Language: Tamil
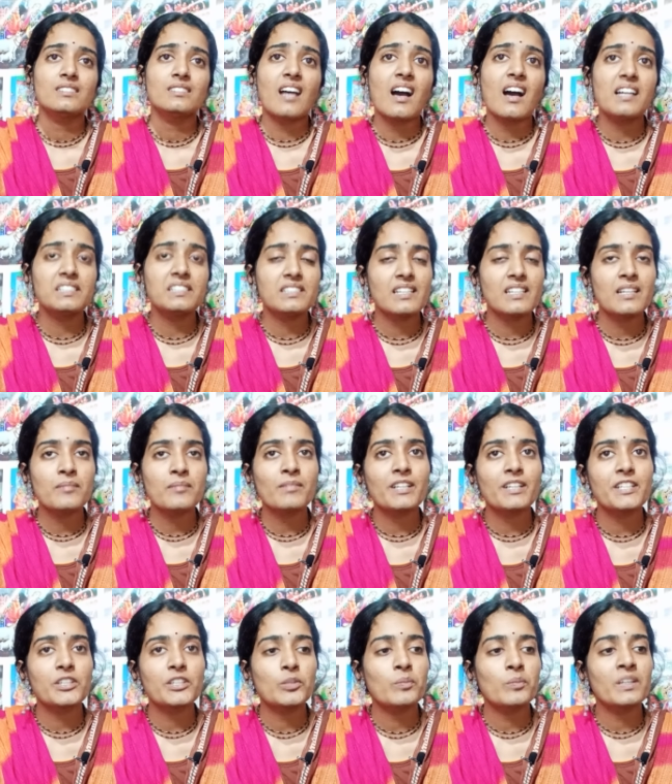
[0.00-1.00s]
தாக ஜலம்
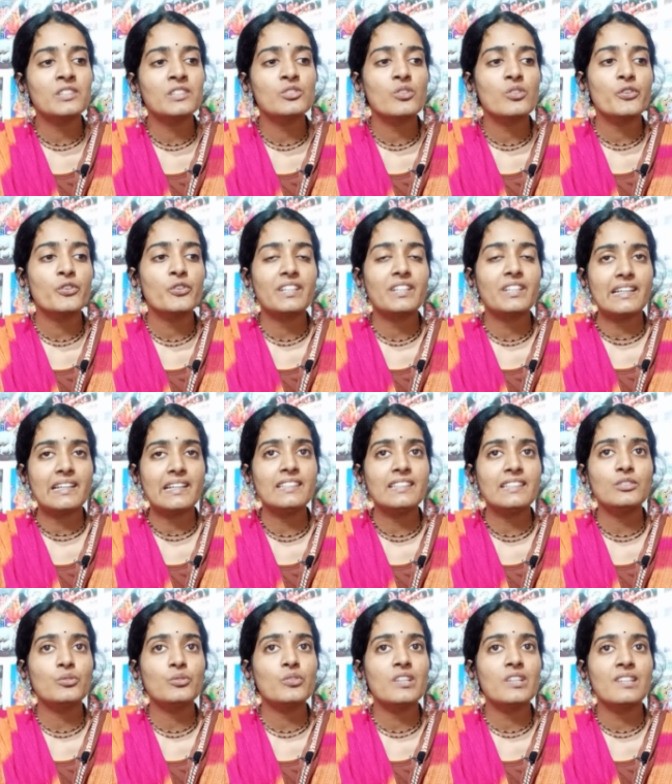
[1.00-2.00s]
கிடைக்குமே சொல்லி ஒரு
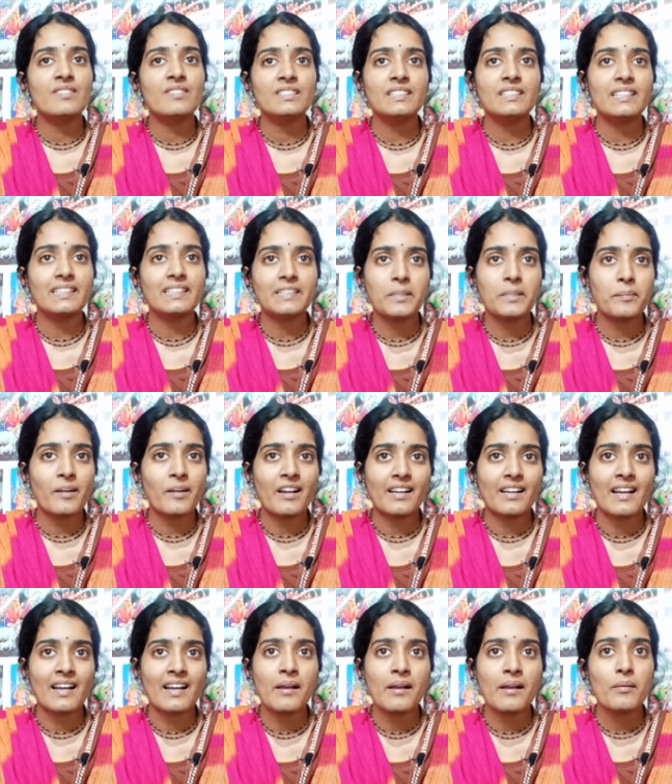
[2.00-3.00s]
கிணத்துக்குள்ளே வந்து எட்டி
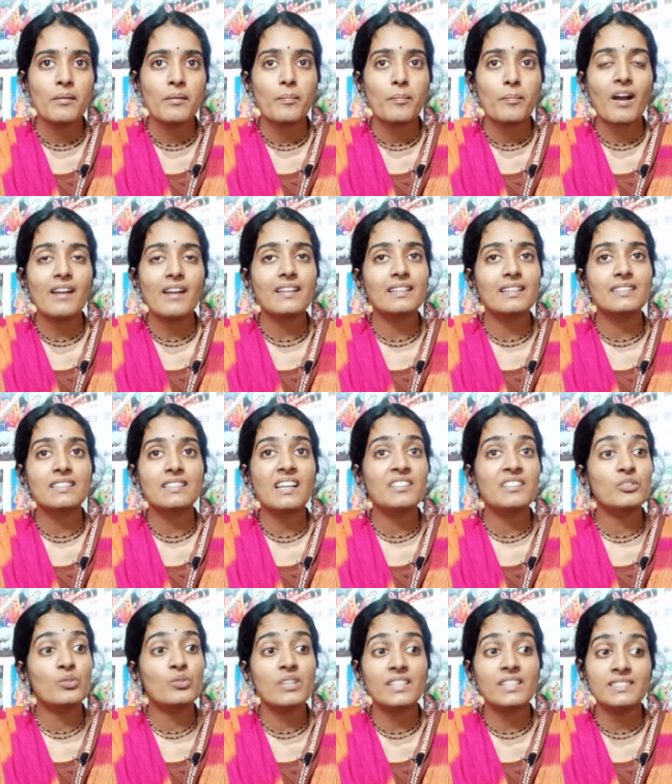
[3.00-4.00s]
பார்க்குறா பார்க்குறத
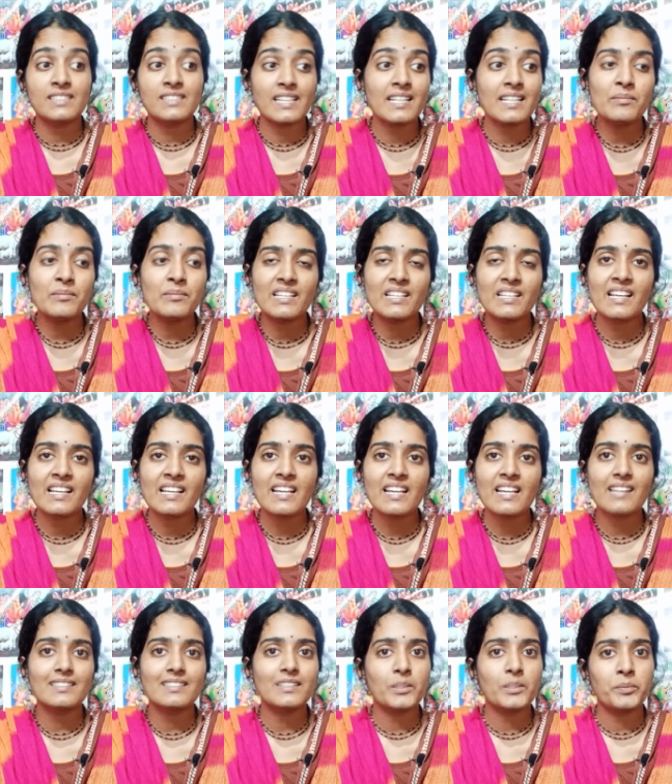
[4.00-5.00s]
அதுக்குள்ளே ஜலம் இல்லை
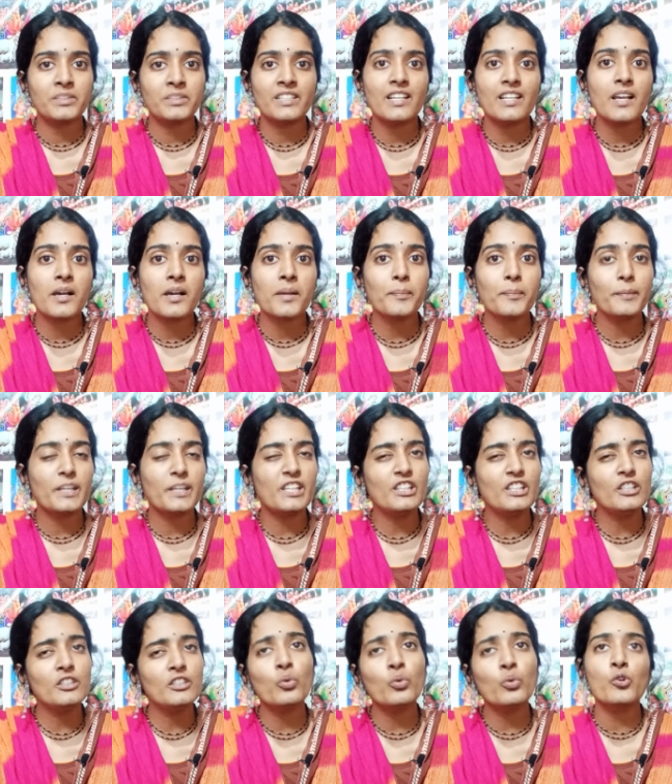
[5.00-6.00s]
அதுக்கு பதிலாக
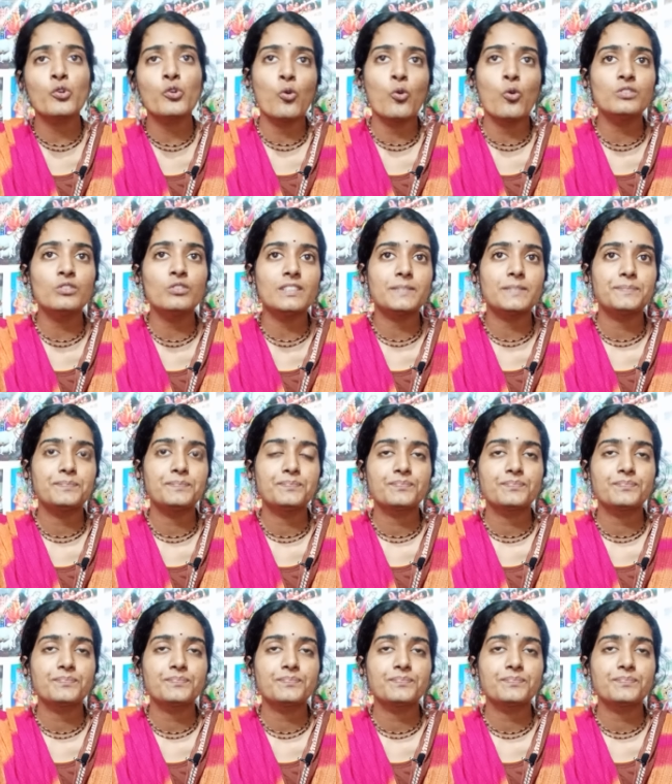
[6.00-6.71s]
பெரிய ஒரு ஓந்து